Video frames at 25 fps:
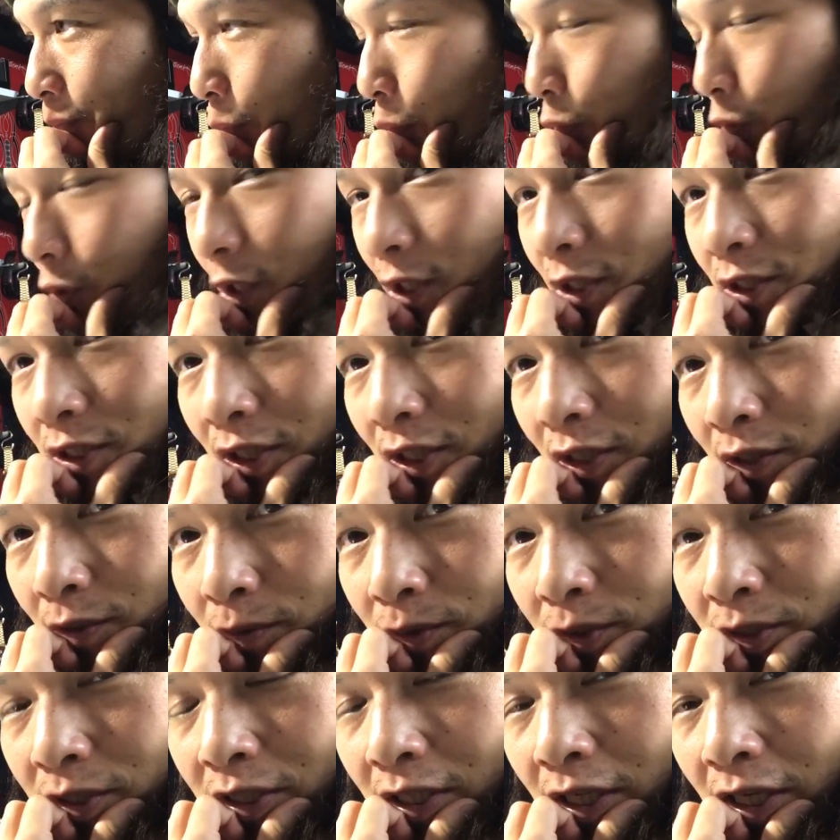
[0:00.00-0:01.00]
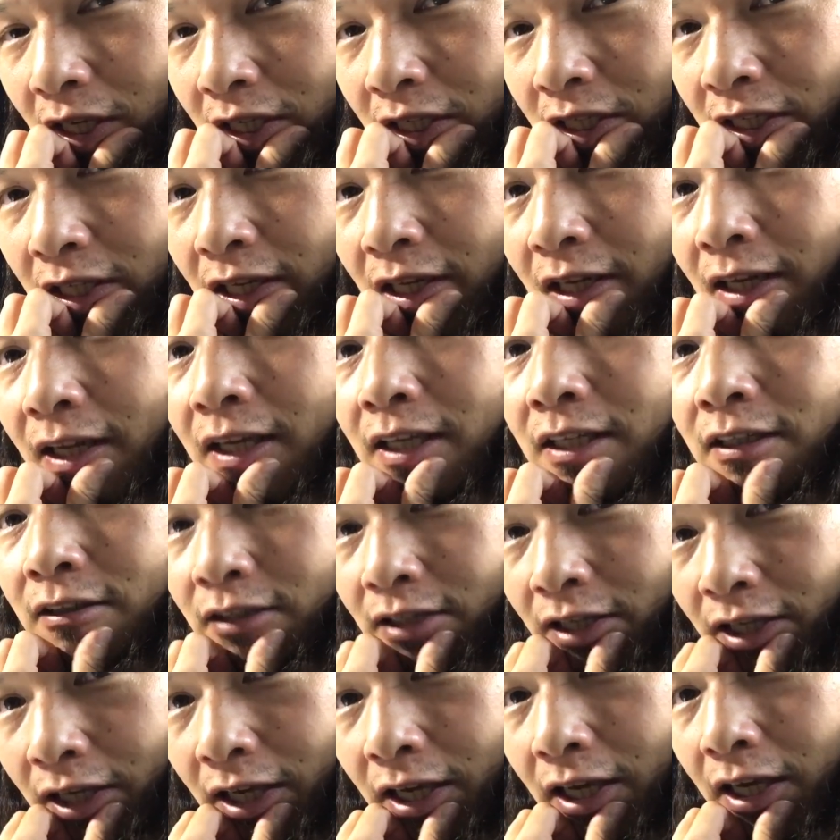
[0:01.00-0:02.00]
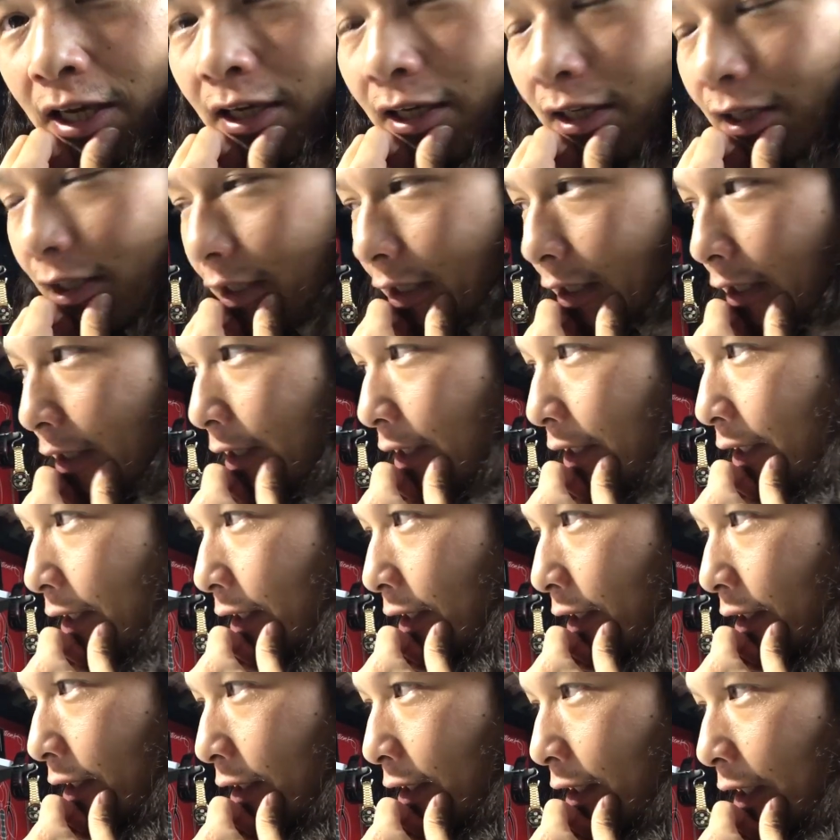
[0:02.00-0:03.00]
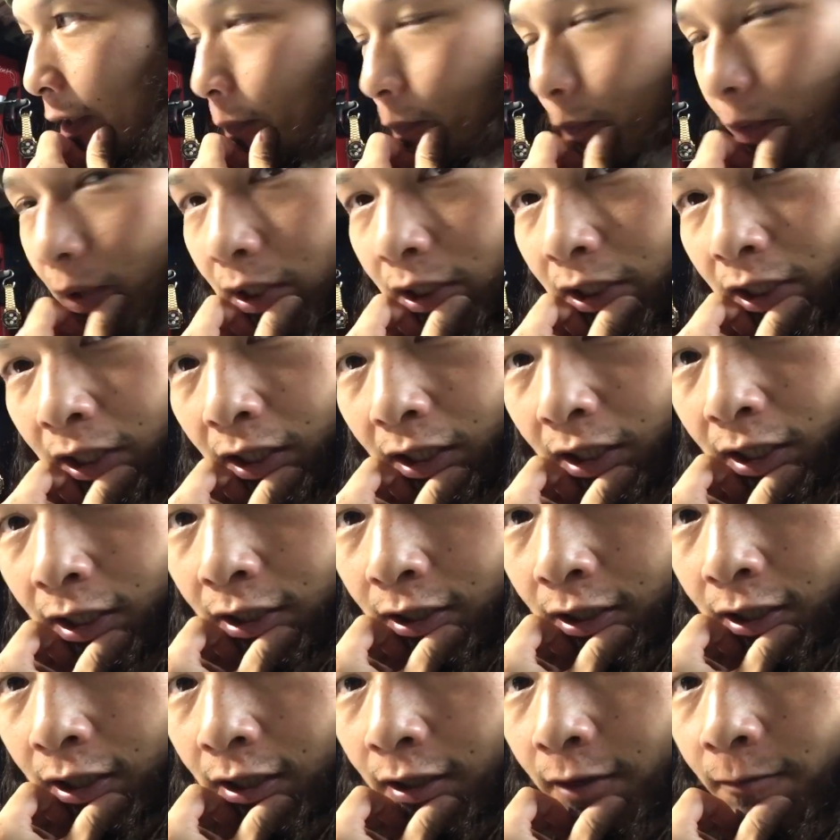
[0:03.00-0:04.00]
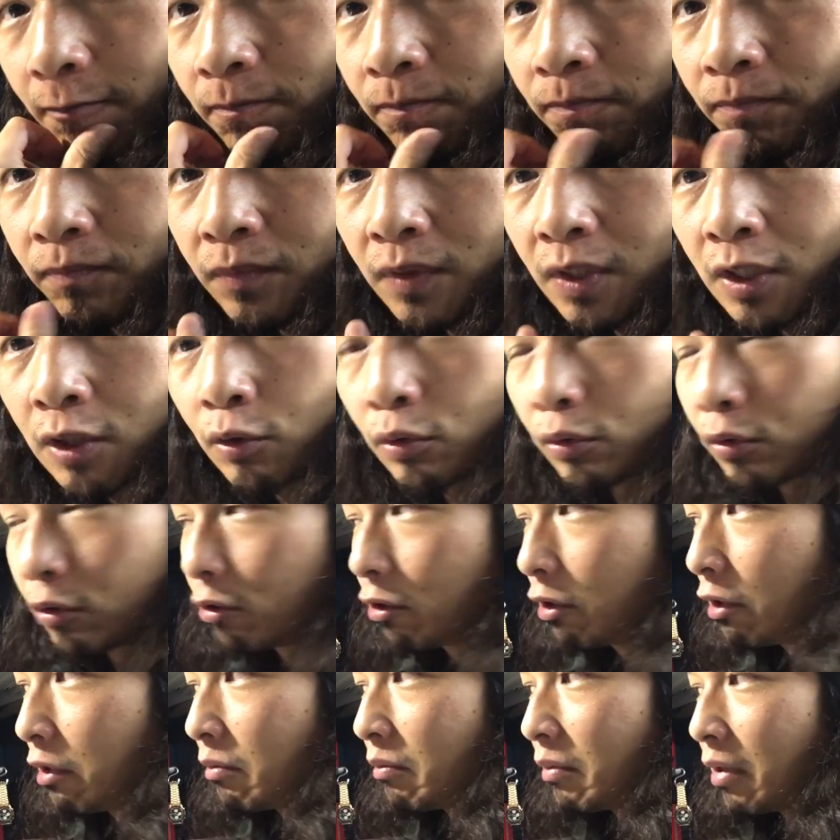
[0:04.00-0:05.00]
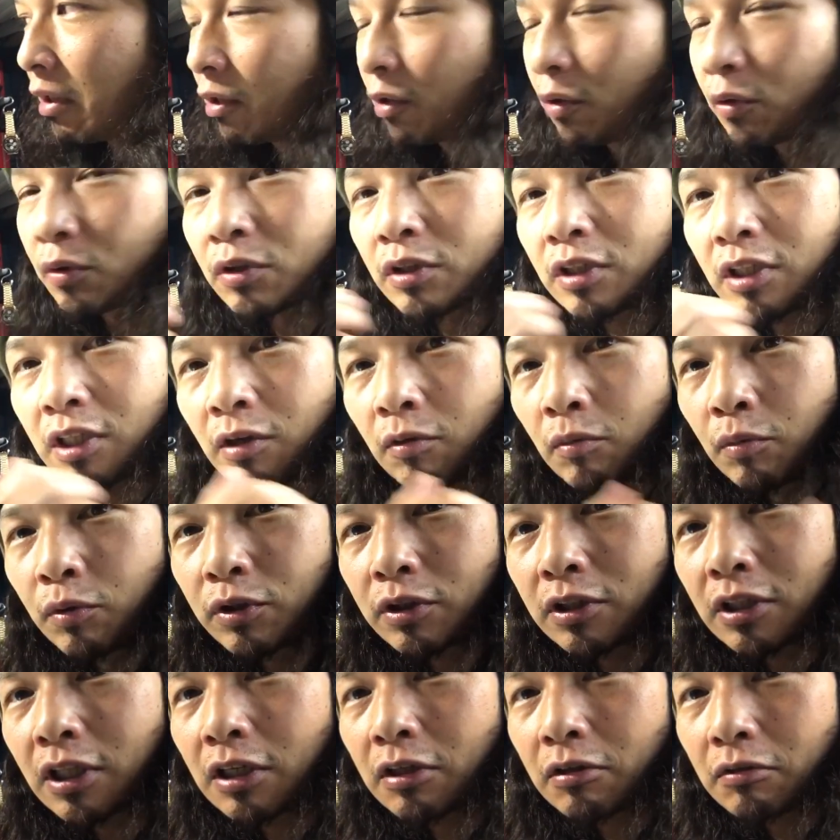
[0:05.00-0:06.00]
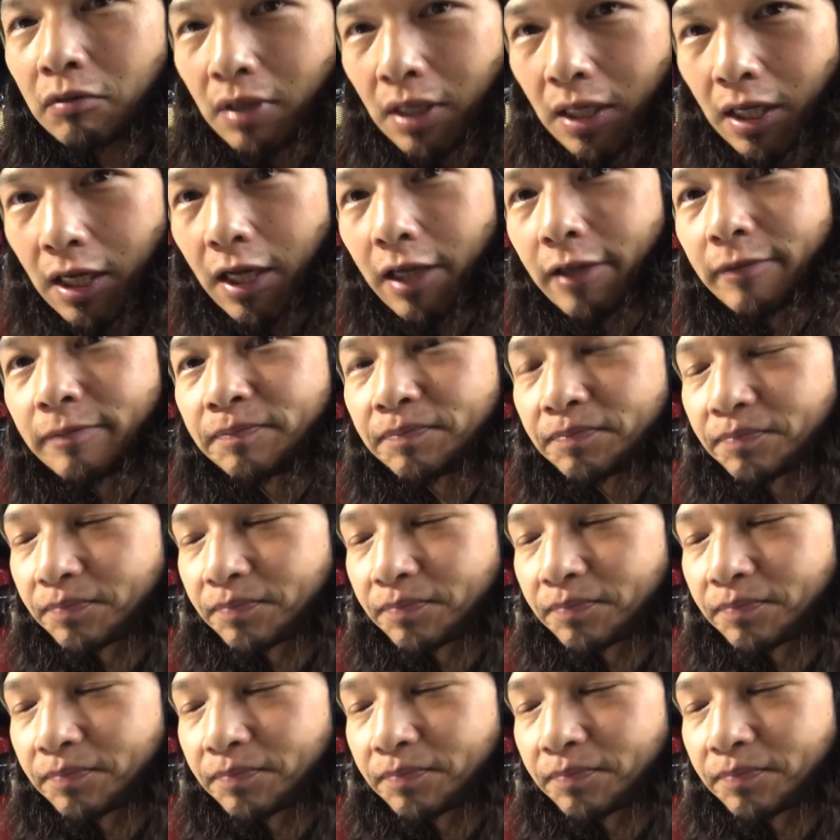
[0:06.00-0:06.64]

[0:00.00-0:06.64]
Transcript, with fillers: ポテンシャルを使い切れないんで、やっぱりなんかね、この車乗って思ったのは、